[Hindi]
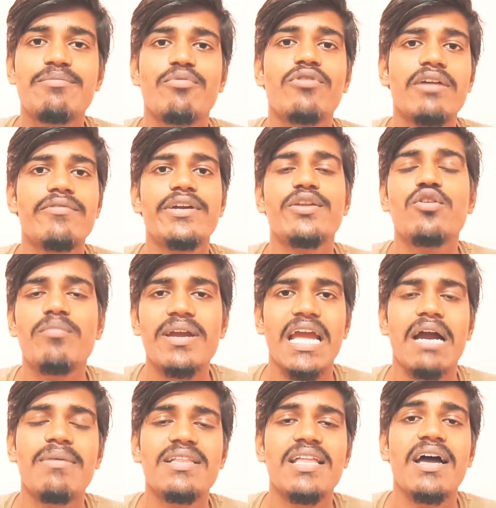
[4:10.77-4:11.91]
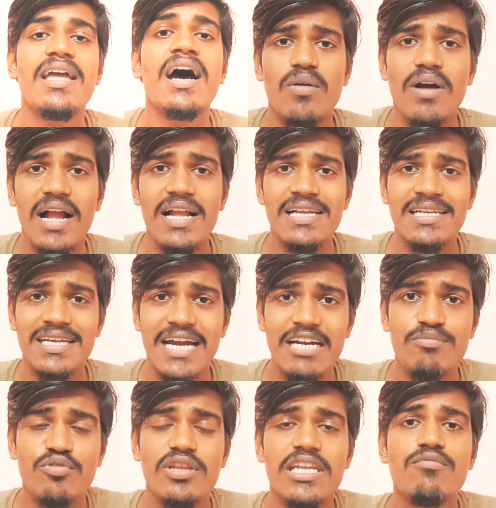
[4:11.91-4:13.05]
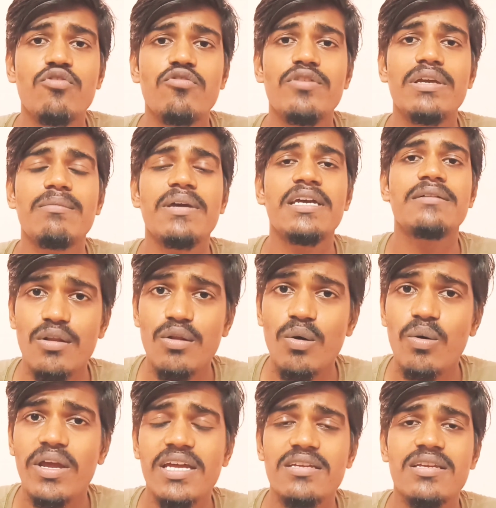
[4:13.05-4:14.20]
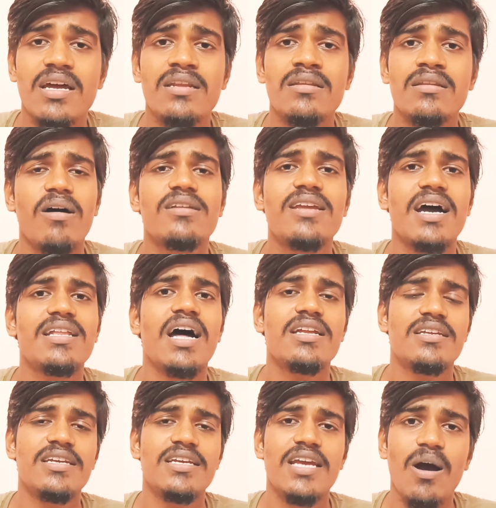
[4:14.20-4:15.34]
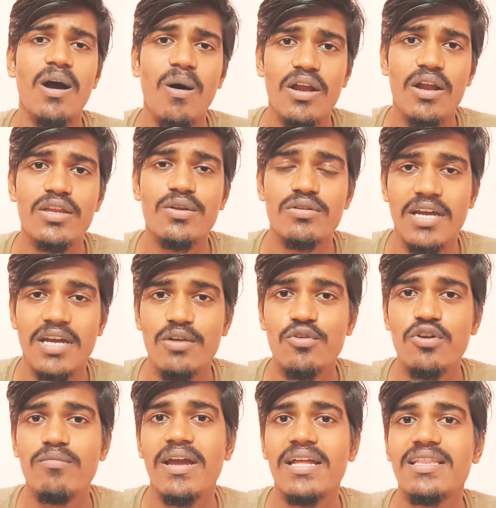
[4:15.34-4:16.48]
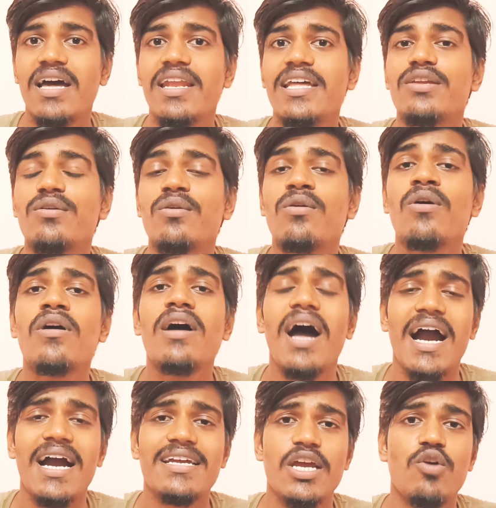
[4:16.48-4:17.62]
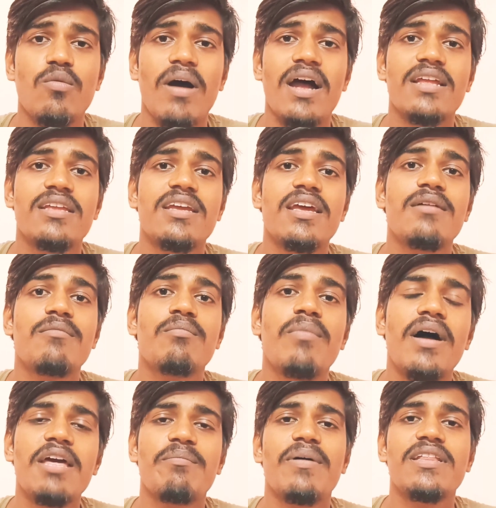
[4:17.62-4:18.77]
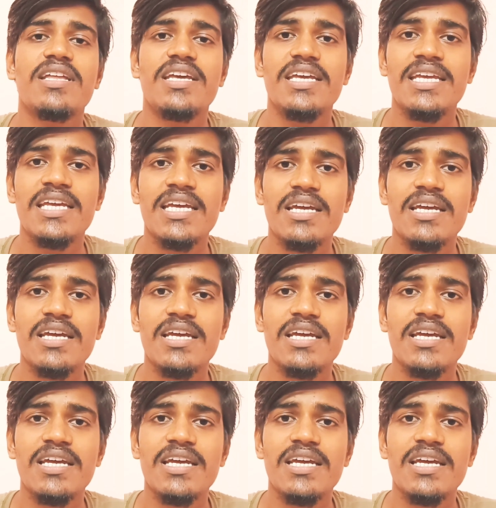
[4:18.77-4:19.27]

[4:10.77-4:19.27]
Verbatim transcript: इस पूरे वीडियो में क्या बताया तो गायक कठपुतली मूवी में लोकेशन बहुत ज़्यादा अच्छी है और जो सरगुन मेहता ने जो अक्षय कुमार से बड़े पद की